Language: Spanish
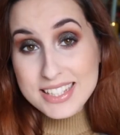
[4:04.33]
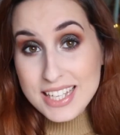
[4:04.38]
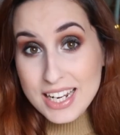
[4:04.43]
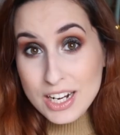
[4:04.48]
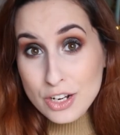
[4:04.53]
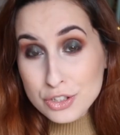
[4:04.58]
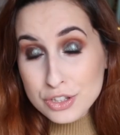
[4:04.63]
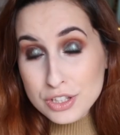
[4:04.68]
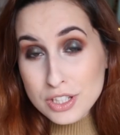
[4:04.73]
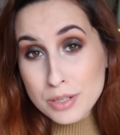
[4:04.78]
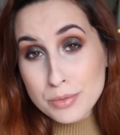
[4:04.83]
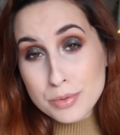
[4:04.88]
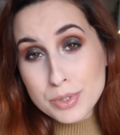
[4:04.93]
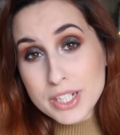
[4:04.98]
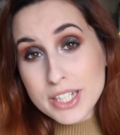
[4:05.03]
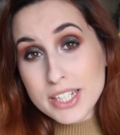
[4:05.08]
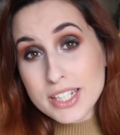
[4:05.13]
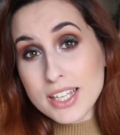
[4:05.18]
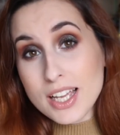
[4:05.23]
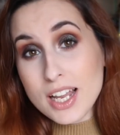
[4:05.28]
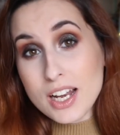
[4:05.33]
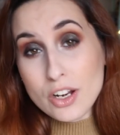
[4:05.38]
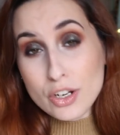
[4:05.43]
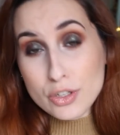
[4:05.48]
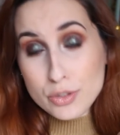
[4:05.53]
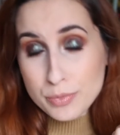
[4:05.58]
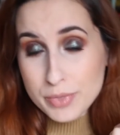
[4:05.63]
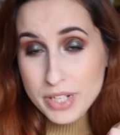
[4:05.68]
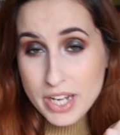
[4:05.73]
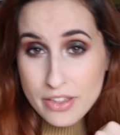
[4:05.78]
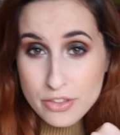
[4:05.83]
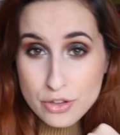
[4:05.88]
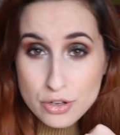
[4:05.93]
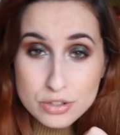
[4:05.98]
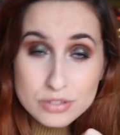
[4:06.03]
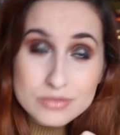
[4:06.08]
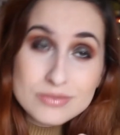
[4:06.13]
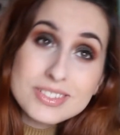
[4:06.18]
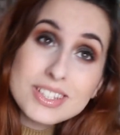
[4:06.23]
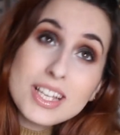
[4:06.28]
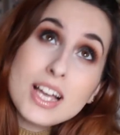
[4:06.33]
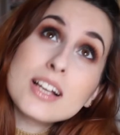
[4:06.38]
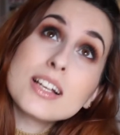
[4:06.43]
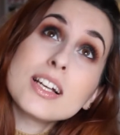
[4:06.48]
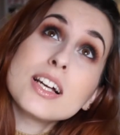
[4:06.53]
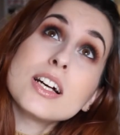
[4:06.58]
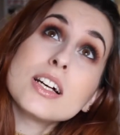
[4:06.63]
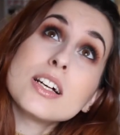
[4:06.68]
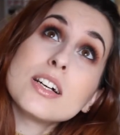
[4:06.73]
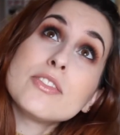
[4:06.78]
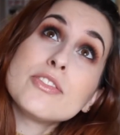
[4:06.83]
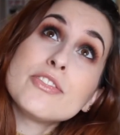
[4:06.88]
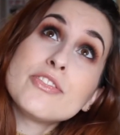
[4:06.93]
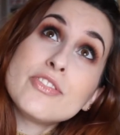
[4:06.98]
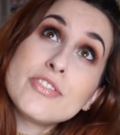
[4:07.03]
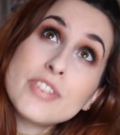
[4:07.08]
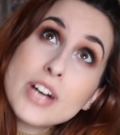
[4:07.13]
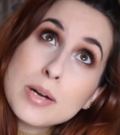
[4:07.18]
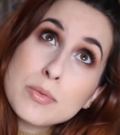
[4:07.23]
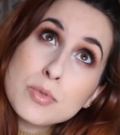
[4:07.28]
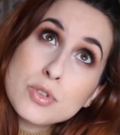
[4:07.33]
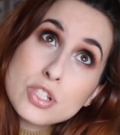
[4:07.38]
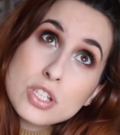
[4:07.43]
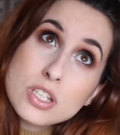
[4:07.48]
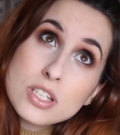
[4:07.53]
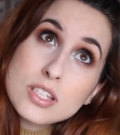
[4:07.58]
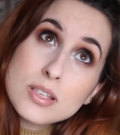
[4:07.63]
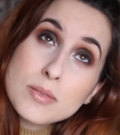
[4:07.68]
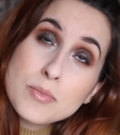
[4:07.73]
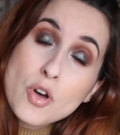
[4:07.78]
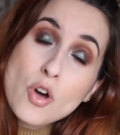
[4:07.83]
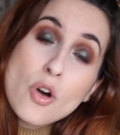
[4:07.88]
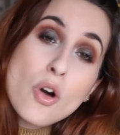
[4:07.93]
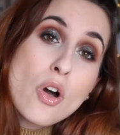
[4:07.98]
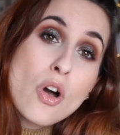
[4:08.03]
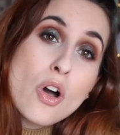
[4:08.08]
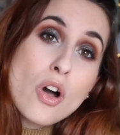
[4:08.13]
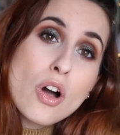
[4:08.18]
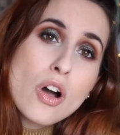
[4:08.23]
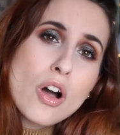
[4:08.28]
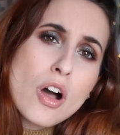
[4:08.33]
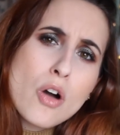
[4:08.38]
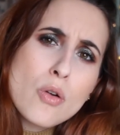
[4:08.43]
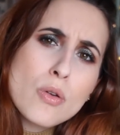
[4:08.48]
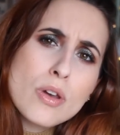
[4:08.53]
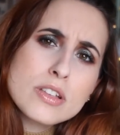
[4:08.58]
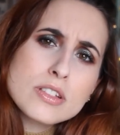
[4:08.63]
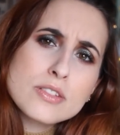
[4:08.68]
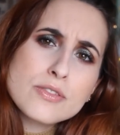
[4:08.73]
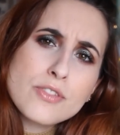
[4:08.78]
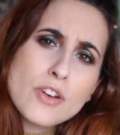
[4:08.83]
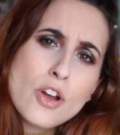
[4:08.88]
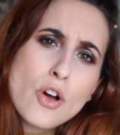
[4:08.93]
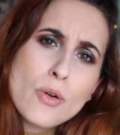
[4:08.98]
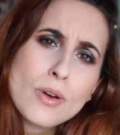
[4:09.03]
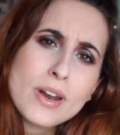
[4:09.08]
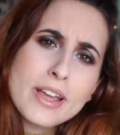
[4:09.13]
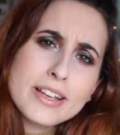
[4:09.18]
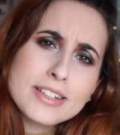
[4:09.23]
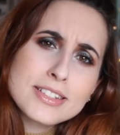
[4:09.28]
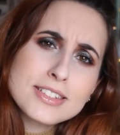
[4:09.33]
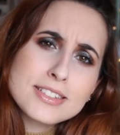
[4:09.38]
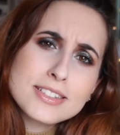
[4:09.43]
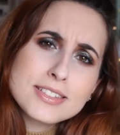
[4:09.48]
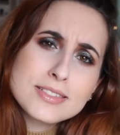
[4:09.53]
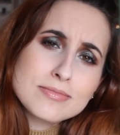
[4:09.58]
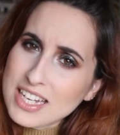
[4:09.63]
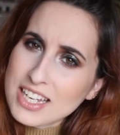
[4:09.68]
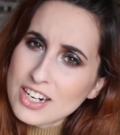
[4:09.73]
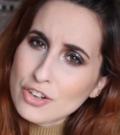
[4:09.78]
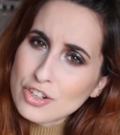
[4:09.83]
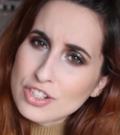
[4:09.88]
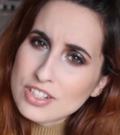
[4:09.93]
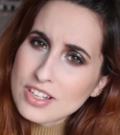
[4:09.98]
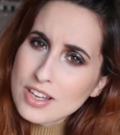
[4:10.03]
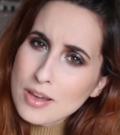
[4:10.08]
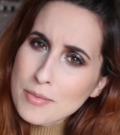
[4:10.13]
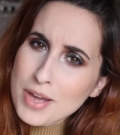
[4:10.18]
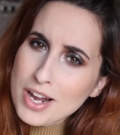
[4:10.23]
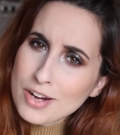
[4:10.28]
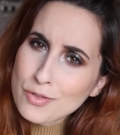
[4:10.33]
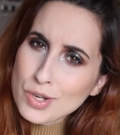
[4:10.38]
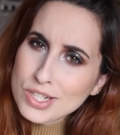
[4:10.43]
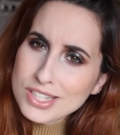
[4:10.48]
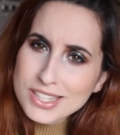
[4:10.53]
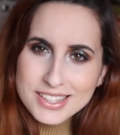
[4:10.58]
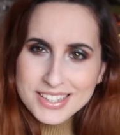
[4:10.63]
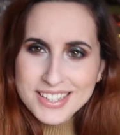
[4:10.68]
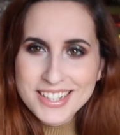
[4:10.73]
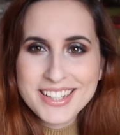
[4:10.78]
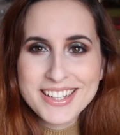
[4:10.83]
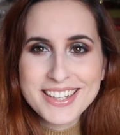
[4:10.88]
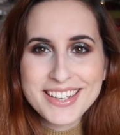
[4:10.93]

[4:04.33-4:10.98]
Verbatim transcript: Charlotte Tilbury, el iluminador tan famosísimo Howless Flawless, creo que se llama algo así.